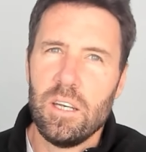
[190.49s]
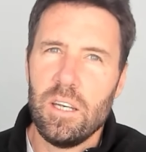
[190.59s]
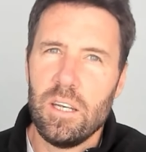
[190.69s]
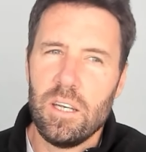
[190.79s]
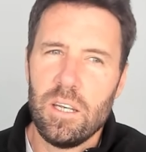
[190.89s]

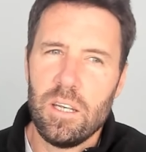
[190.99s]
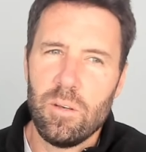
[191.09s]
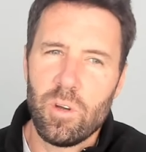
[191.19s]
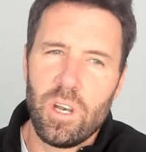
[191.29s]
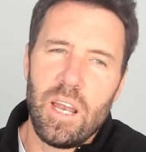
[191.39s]

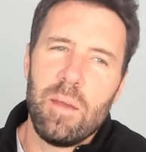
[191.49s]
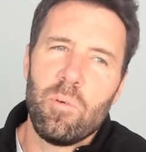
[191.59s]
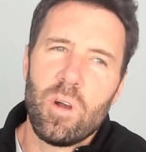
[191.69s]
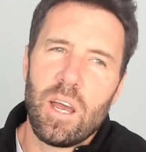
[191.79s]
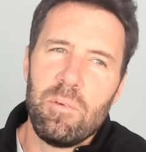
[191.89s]
Y bueno, en la
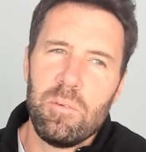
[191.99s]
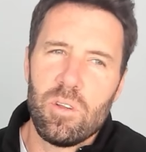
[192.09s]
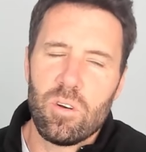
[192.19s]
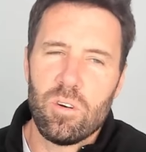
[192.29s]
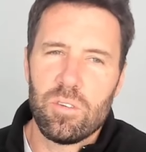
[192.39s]
época que a mí me
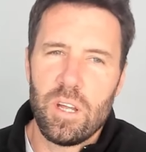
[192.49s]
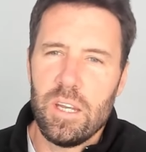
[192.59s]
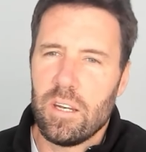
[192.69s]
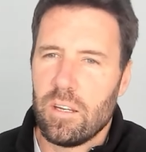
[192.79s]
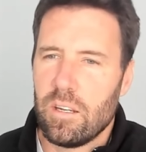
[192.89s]
tocó
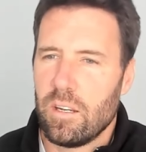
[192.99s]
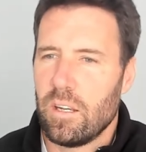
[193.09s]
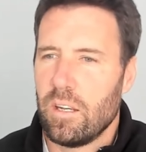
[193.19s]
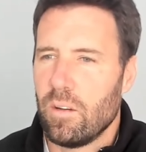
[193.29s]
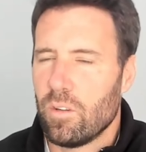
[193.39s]
salir, eh,
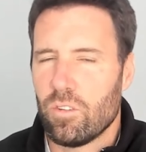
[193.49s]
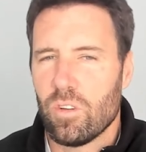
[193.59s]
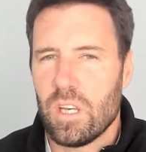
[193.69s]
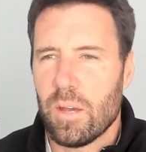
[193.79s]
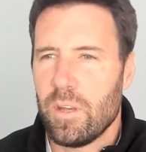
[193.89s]
que cuando
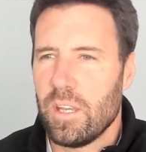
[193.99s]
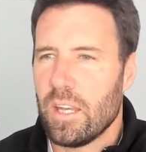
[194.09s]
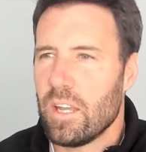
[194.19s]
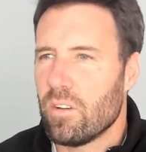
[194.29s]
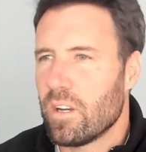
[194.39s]
yo tenía
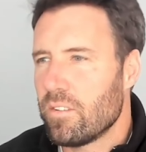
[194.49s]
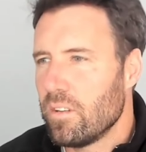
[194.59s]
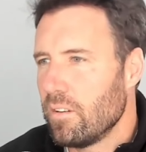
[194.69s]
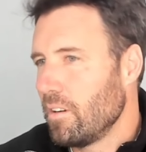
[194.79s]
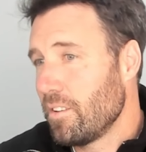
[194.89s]
20 años, que
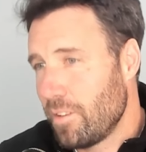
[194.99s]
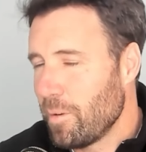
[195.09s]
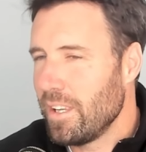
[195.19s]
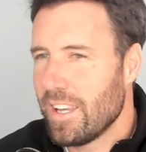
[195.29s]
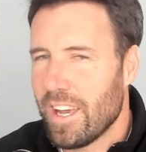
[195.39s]
hace, hace
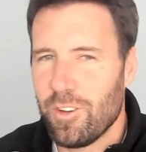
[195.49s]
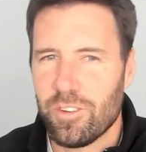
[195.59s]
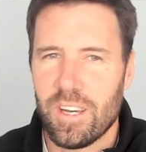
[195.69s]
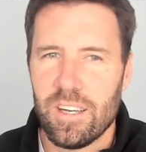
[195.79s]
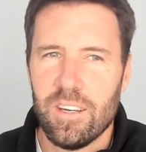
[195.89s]
20 años ya,